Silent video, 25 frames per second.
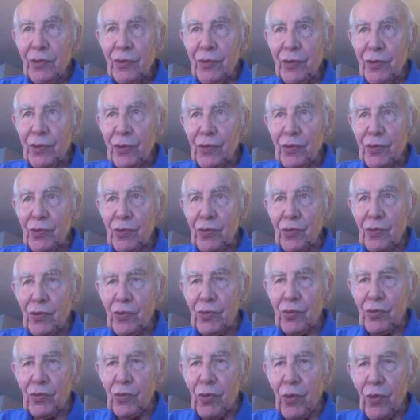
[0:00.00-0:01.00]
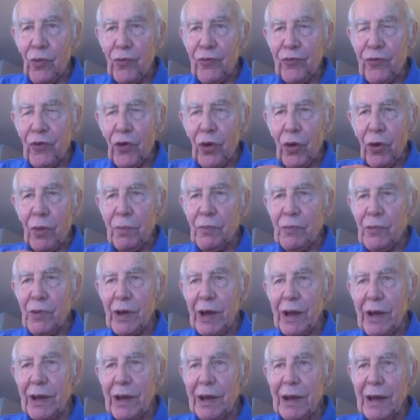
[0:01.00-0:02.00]
euh, conforme
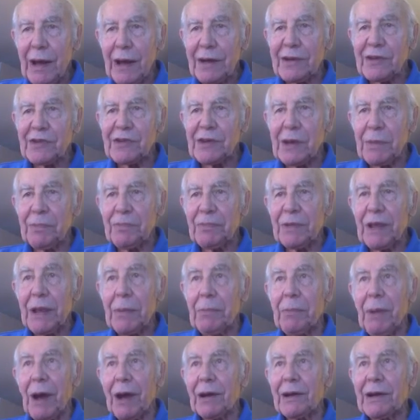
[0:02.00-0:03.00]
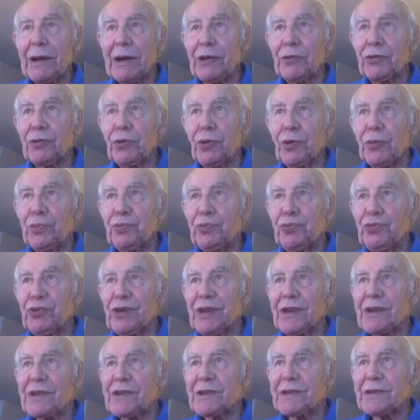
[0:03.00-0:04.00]
et accepté par les deux
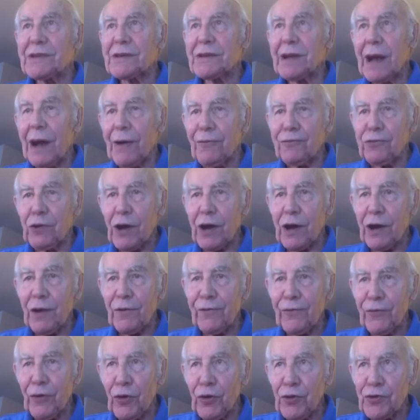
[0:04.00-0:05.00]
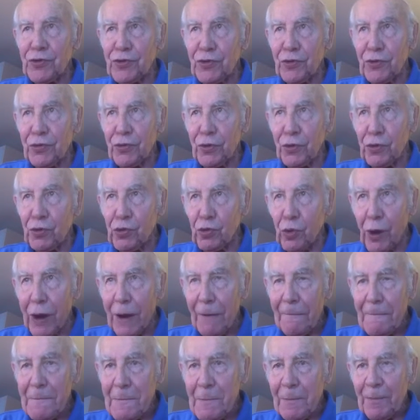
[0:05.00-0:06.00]
puisse avoir force de
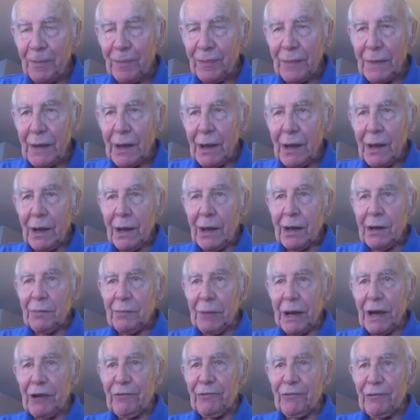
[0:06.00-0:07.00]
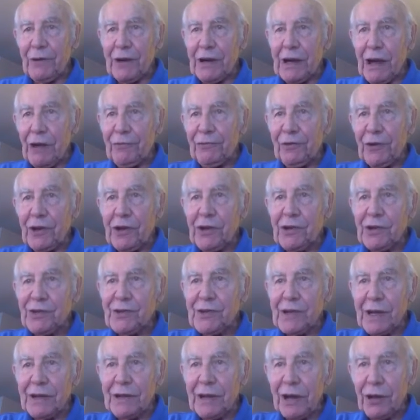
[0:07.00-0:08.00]
loi. Bref, la
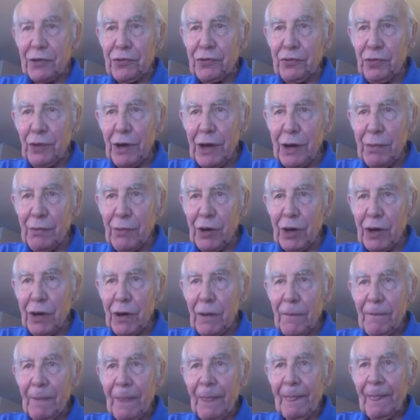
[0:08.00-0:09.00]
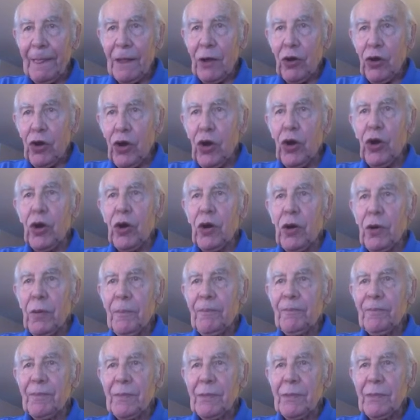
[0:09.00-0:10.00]
France est actuellement un
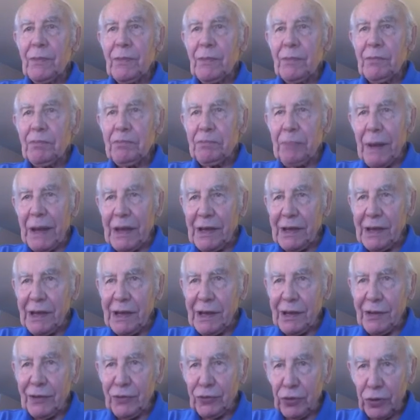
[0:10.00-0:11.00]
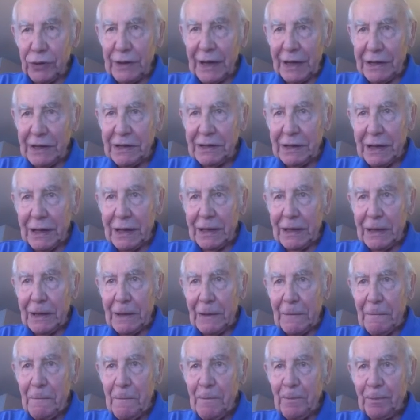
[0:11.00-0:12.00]
pays
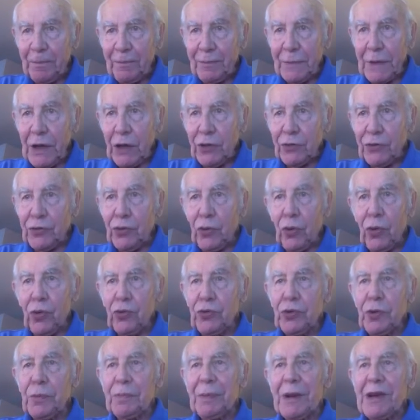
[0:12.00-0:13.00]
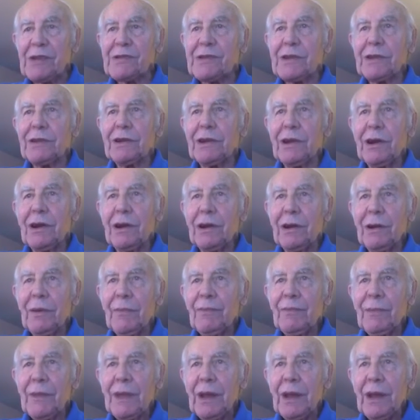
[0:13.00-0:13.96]
totalitaire dont le président